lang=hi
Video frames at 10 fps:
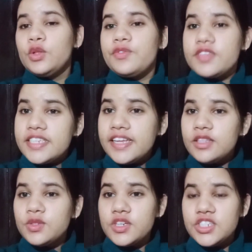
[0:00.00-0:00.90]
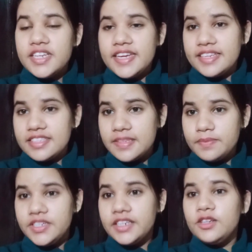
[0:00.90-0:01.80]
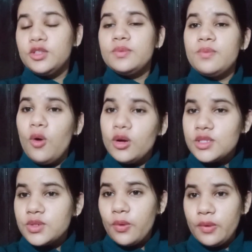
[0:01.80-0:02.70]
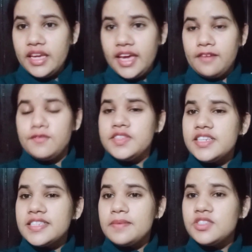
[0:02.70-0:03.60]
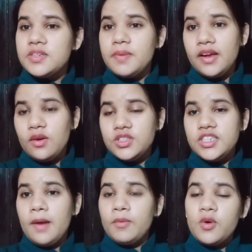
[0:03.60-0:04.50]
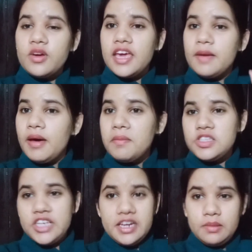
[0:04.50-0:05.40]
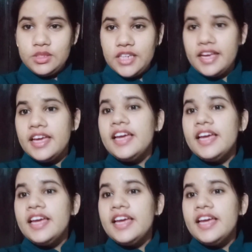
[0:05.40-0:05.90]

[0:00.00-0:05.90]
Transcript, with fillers: तो फिज़िकल एजुकेशन एक ऐसा सब्जेक्ट है जो बहुत स्कोरिंग है फिज़िक्स केमिस्ट्री बायोलॉजी आपको एक बार बचाए ना बचाए